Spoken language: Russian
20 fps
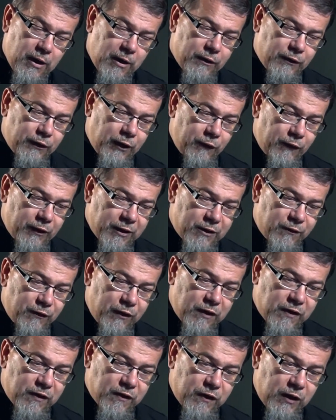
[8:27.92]
ты
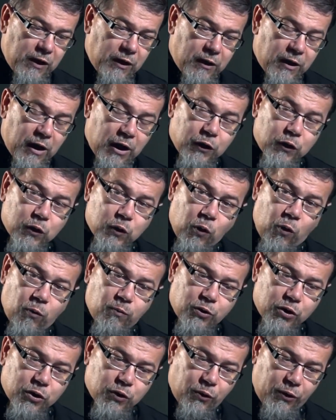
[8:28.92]
возвестил о том,
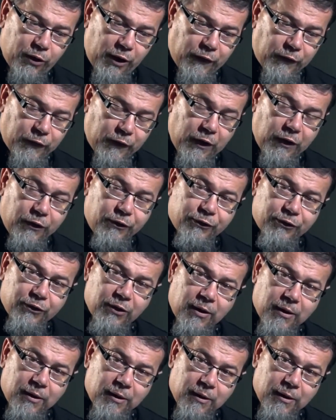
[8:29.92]
что
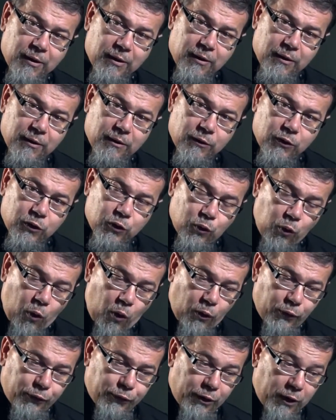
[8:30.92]
родится
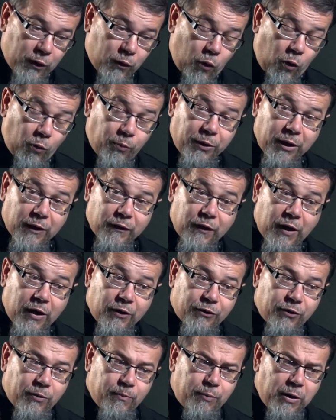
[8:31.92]
тот, о ком я
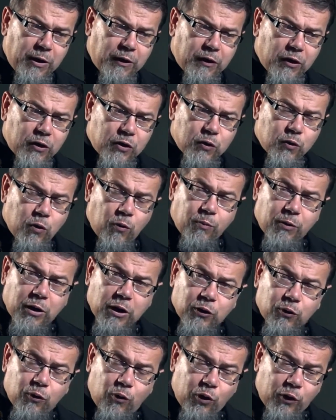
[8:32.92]
даже быть отцом
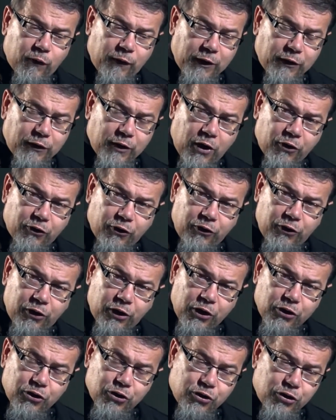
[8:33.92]
которого я даже не
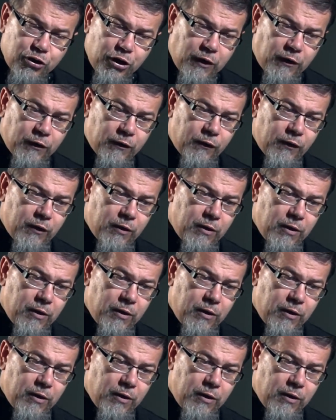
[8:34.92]
рассчитывал.